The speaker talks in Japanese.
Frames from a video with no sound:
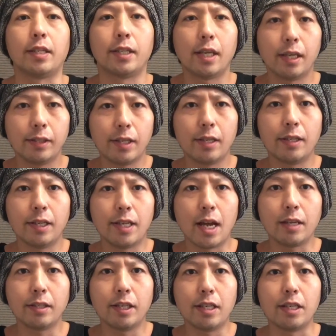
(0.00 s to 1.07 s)
ゲーセンで
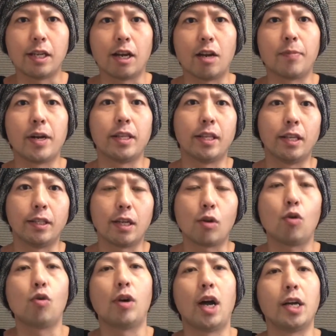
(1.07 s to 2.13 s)
ヤンキーに絡まれていた
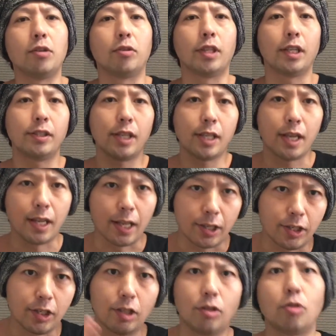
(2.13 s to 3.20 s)
後輩を助けた
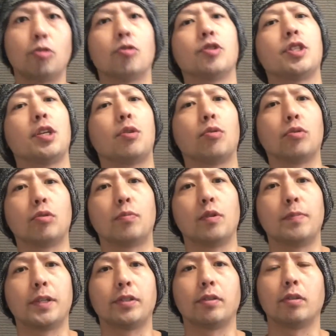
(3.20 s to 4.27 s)
話というのをしていこうと思
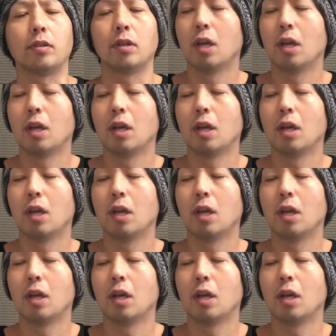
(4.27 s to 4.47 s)
います。